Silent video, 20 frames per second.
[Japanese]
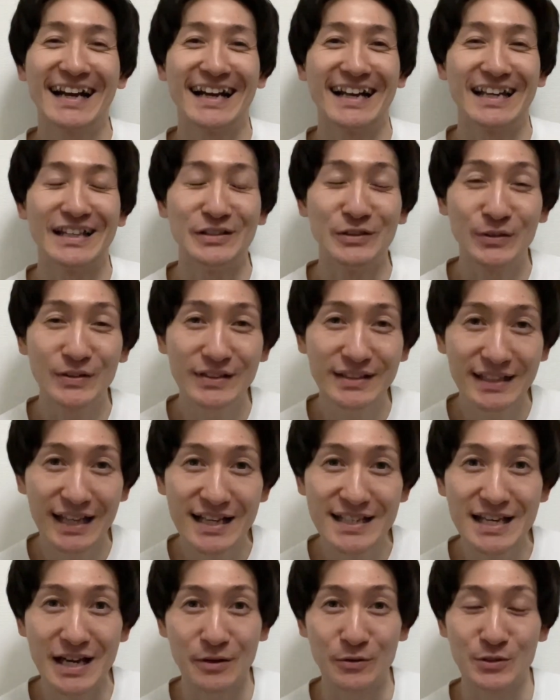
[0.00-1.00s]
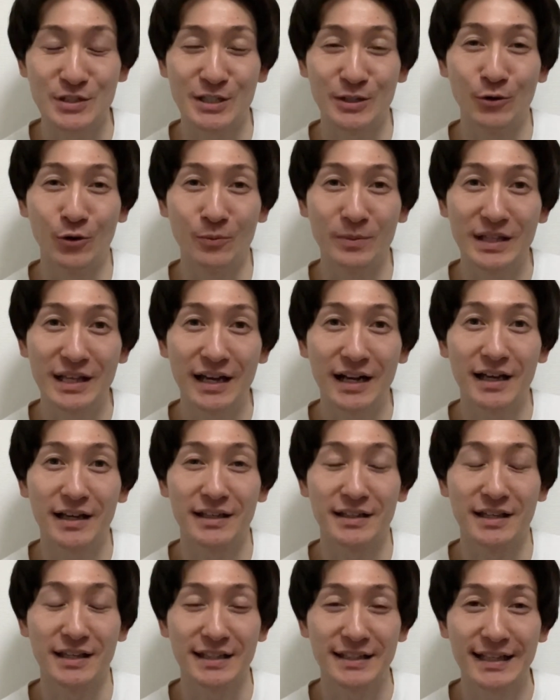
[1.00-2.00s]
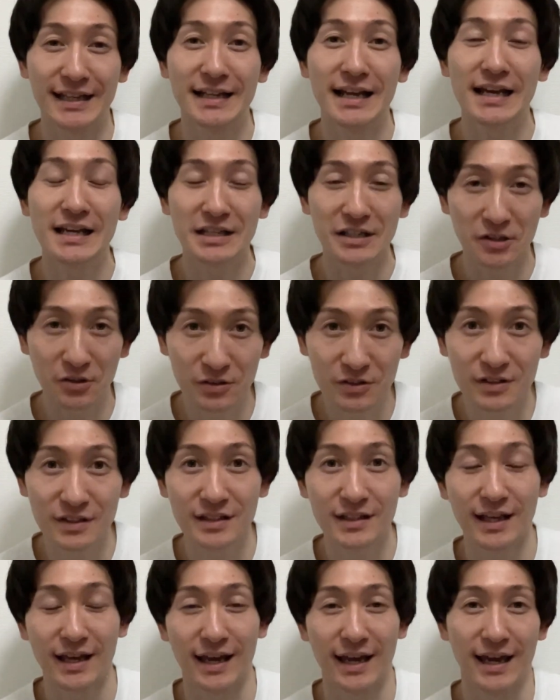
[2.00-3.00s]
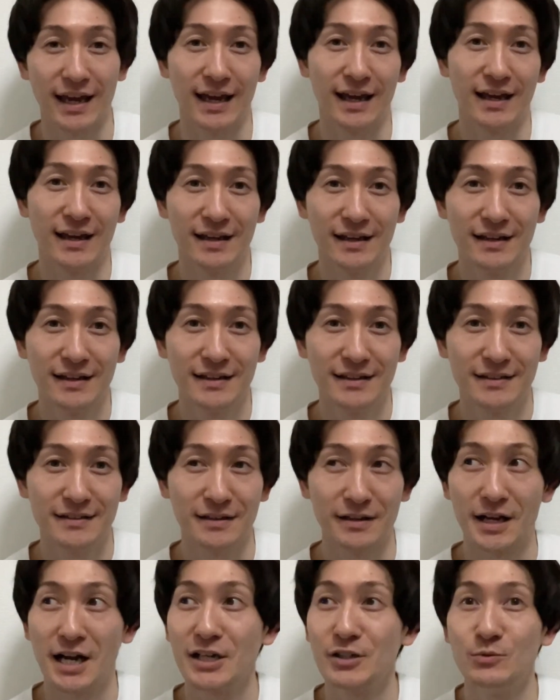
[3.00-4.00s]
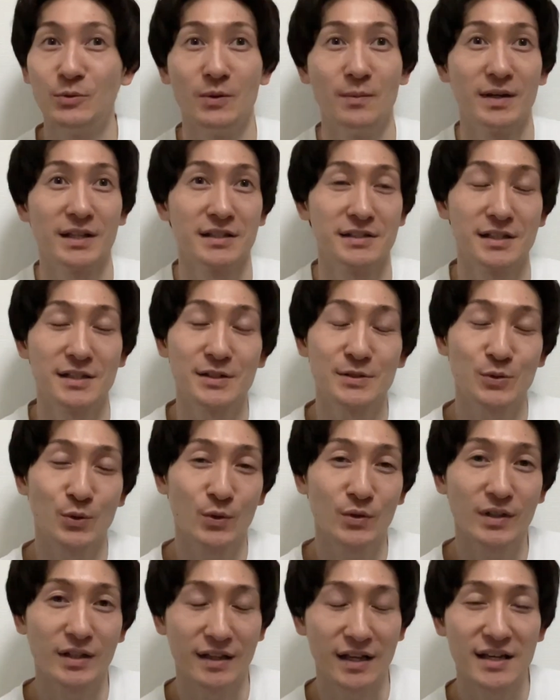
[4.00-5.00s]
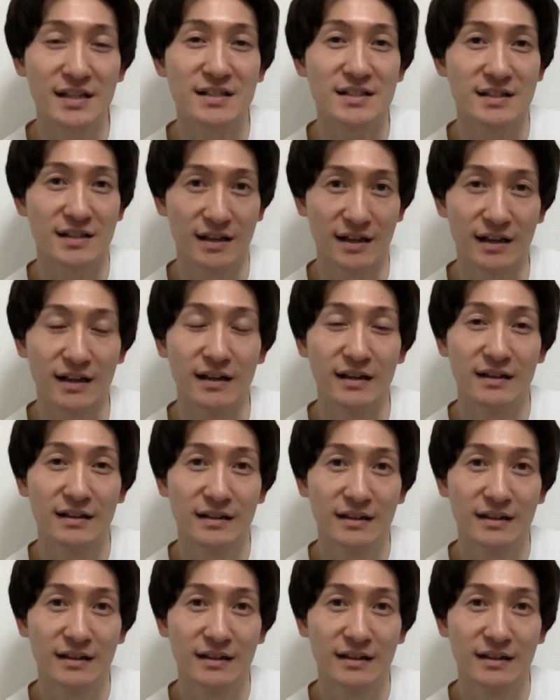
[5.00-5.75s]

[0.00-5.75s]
から言ったじゃん、うちゴミだらけで汚いよって。家具もまだ全然揃ってないしさ。